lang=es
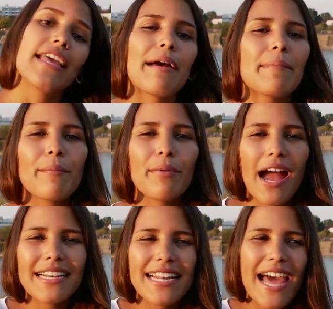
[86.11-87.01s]
También
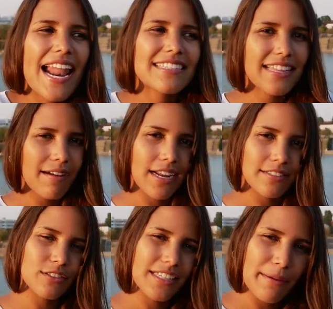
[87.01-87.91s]
puedes alquilar las
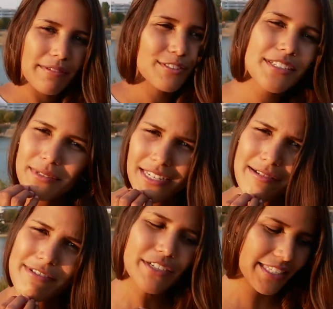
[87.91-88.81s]
tablas, donde te, no sé cómo se
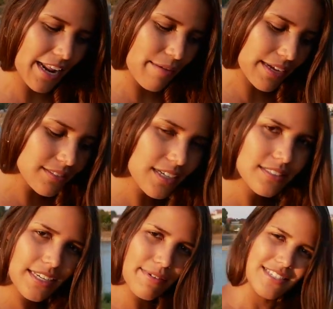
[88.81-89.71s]
llama eso, que te levantas
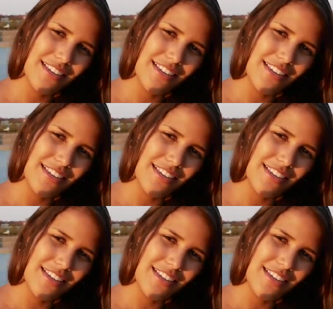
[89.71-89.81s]
y vas